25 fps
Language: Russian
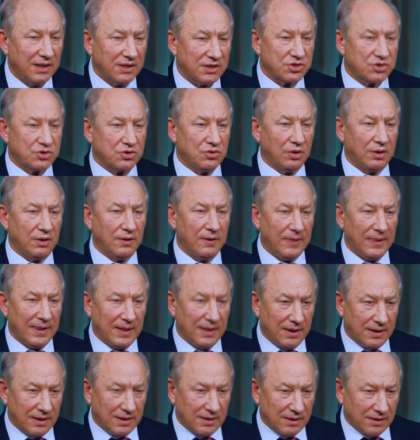что
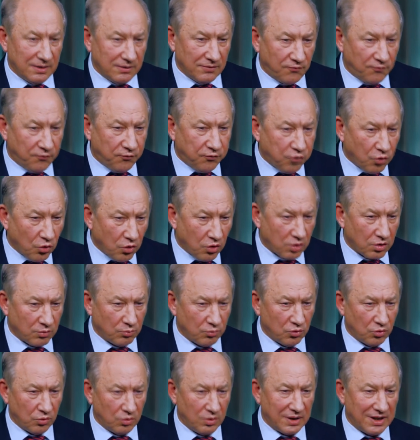э,
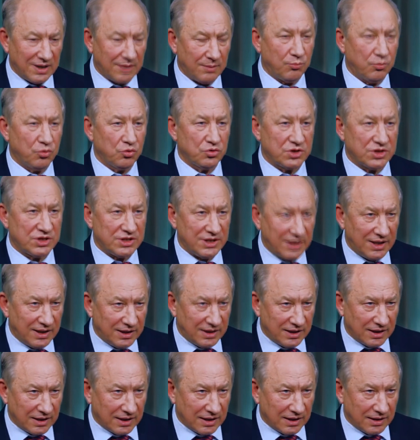форму
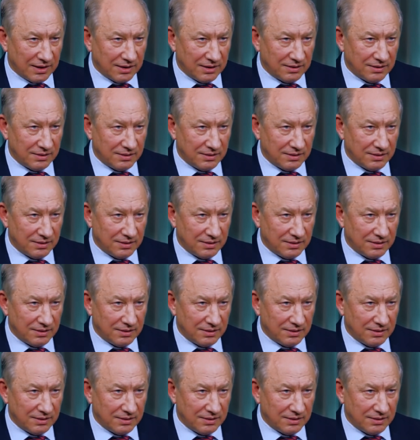обучения